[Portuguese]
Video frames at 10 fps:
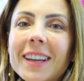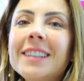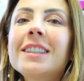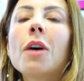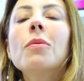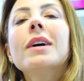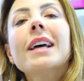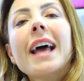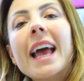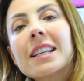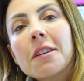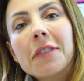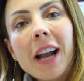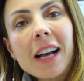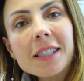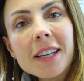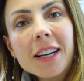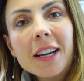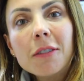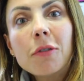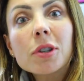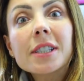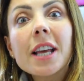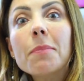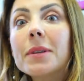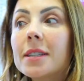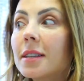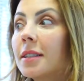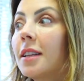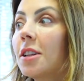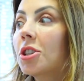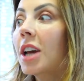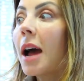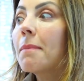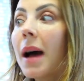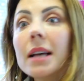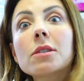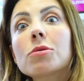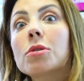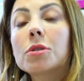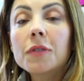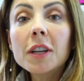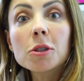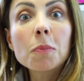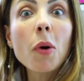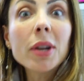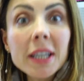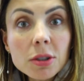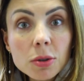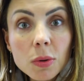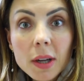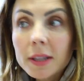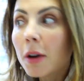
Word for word: Então, essa frase, você precisa se dedicar mais aos seus filhos, por isso,